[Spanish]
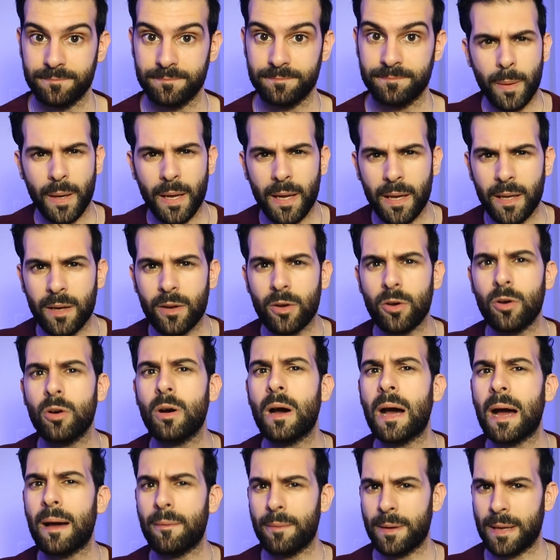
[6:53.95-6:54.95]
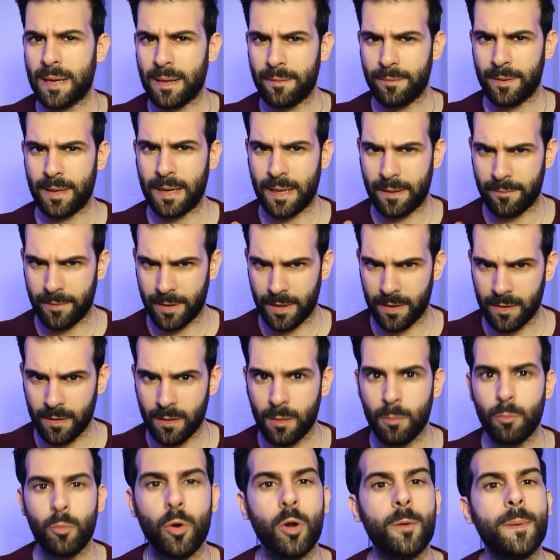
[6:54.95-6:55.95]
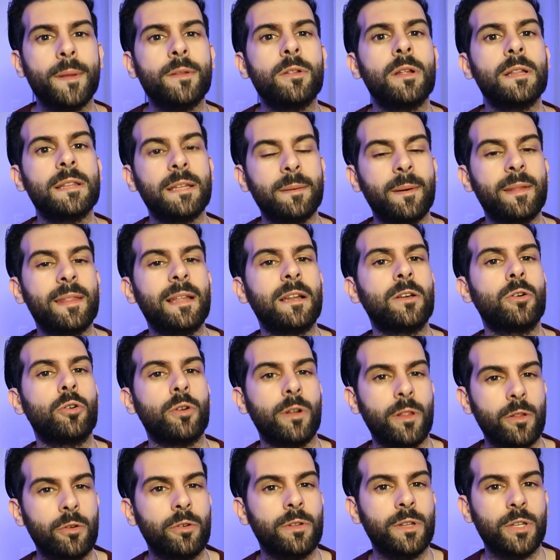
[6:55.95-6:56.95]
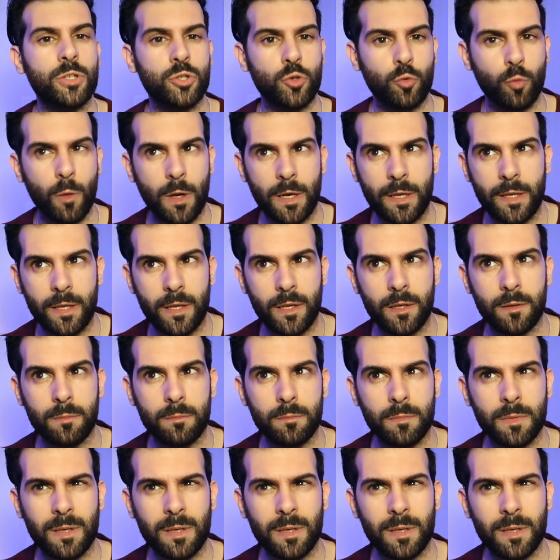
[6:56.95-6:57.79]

Pero, a ver, a ver, a ver. Volviendo al tema del corredor de Suwalki.